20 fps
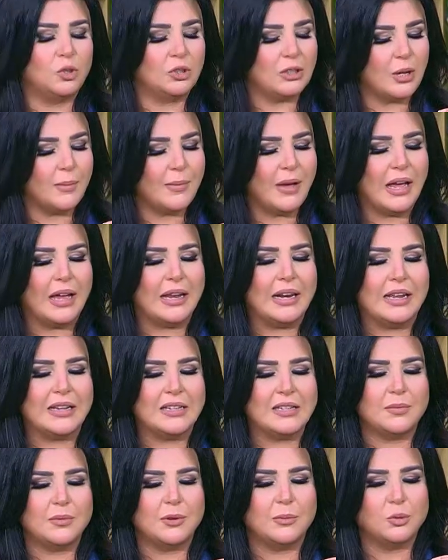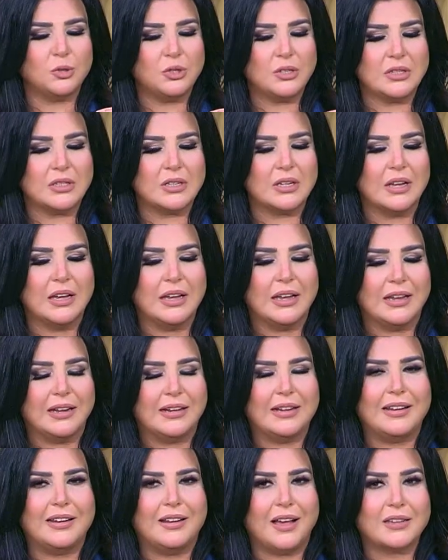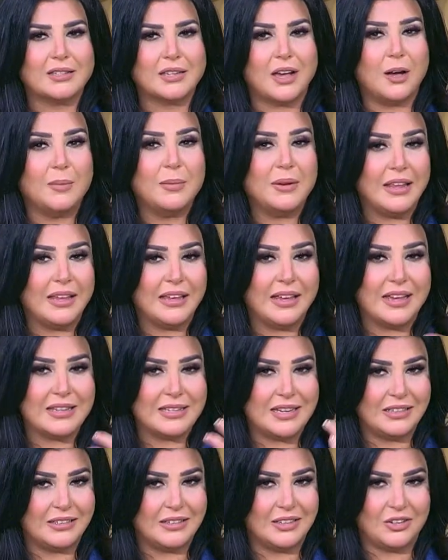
المجتمع لازم يبص لاصحاب الانجازات